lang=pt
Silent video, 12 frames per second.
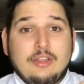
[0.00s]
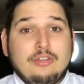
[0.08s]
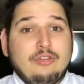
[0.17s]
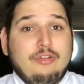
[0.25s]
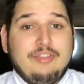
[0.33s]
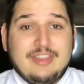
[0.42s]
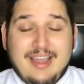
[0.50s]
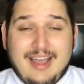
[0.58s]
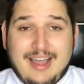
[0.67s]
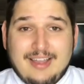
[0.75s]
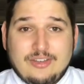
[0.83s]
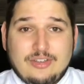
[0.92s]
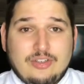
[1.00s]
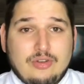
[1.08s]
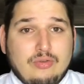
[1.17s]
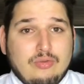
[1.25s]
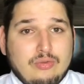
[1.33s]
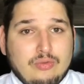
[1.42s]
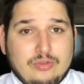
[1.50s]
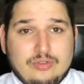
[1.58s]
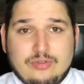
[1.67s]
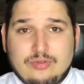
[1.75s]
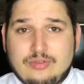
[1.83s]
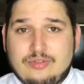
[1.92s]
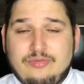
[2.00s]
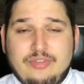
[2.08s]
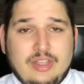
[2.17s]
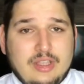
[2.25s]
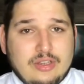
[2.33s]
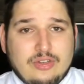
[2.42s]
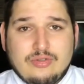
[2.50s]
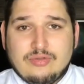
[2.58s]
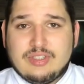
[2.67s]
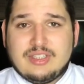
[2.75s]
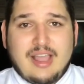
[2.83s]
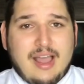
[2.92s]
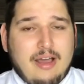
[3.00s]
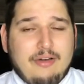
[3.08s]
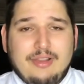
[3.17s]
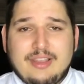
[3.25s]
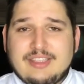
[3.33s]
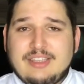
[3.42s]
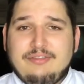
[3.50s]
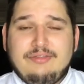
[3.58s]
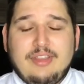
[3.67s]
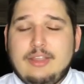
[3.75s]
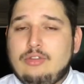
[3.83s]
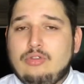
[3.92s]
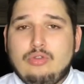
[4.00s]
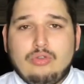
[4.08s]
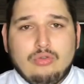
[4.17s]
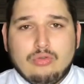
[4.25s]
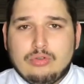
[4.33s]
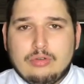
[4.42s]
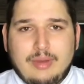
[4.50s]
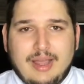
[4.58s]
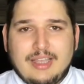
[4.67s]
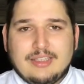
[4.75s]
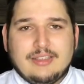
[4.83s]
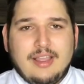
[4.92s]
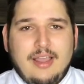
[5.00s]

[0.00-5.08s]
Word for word: novidades de cursos, vídeos, aulas, enfim, tudo mais